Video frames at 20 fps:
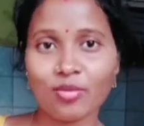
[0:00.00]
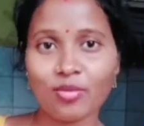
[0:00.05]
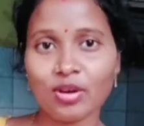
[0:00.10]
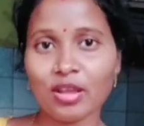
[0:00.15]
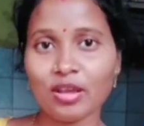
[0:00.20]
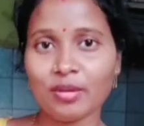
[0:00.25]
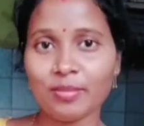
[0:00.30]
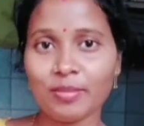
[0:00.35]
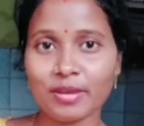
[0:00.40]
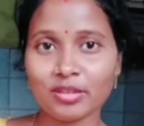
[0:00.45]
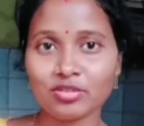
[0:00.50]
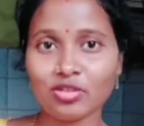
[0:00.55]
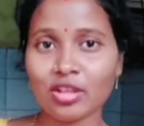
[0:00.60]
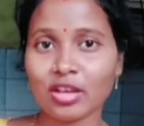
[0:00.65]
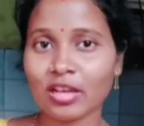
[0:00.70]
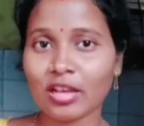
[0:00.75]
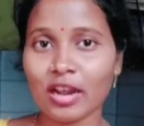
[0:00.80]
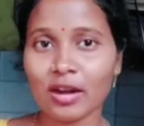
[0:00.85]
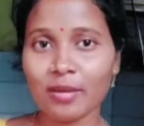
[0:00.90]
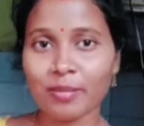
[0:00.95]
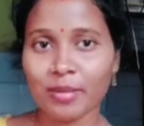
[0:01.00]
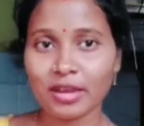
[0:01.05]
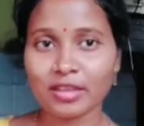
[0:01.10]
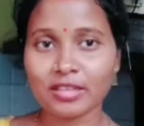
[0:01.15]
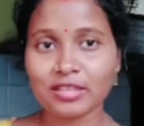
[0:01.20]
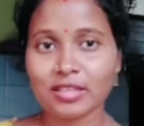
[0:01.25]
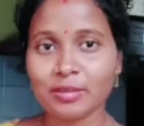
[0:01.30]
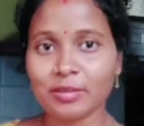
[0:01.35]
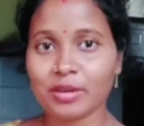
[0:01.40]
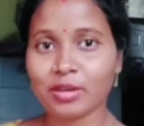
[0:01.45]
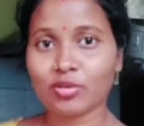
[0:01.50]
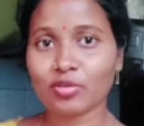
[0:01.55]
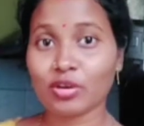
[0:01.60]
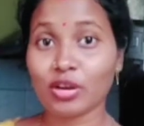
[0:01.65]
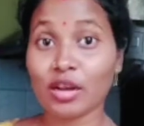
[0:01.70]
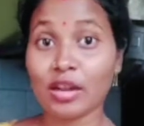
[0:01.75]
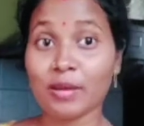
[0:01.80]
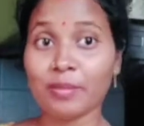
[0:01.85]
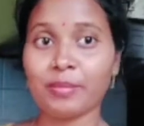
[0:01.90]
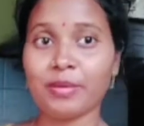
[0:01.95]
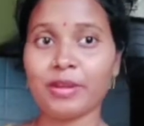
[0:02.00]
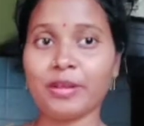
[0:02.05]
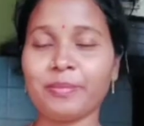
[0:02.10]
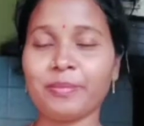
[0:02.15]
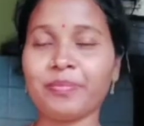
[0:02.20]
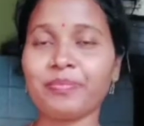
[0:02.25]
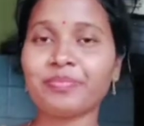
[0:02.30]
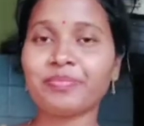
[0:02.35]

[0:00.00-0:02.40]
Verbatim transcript: অনেক ব্যস্ত থাকে আর মাকে ঝামেলা করে লাভ নেই